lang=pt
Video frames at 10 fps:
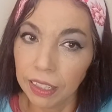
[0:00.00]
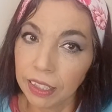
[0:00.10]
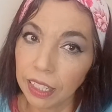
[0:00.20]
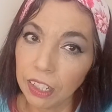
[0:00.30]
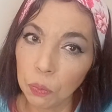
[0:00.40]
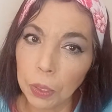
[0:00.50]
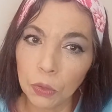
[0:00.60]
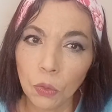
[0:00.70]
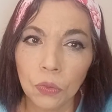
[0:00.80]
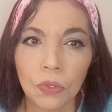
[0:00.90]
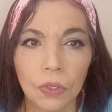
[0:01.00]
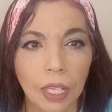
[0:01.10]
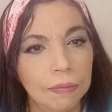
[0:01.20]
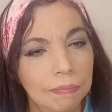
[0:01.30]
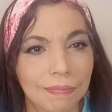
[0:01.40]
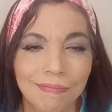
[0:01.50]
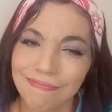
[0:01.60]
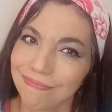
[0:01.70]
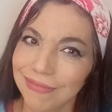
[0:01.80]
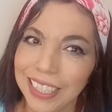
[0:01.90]
E três batons,
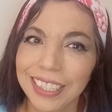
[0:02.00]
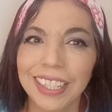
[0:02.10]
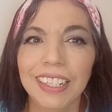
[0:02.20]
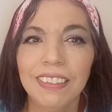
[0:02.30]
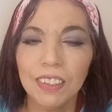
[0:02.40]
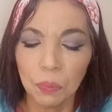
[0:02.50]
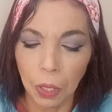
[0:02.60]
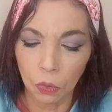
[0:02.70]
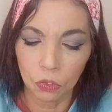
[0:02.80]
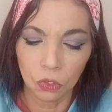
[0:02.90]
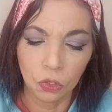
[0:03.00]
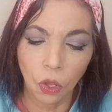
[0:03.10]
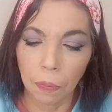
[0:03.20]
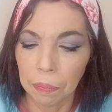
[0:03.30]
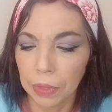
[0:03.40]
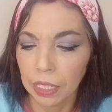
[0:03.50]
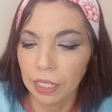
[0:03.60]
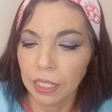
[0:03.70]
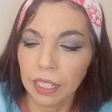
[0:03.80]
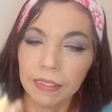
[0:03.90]
e três esmaltes, ó.
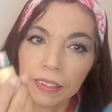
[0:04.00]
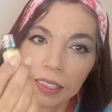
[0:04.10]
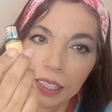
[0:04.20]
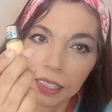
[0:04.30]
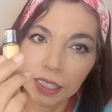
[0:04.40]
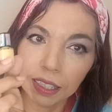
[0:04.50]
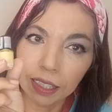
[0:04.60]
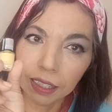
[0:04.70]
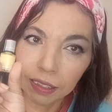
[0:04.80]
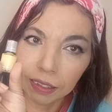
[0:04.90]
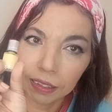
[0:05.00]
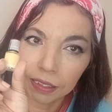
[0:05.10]
Esse aqui,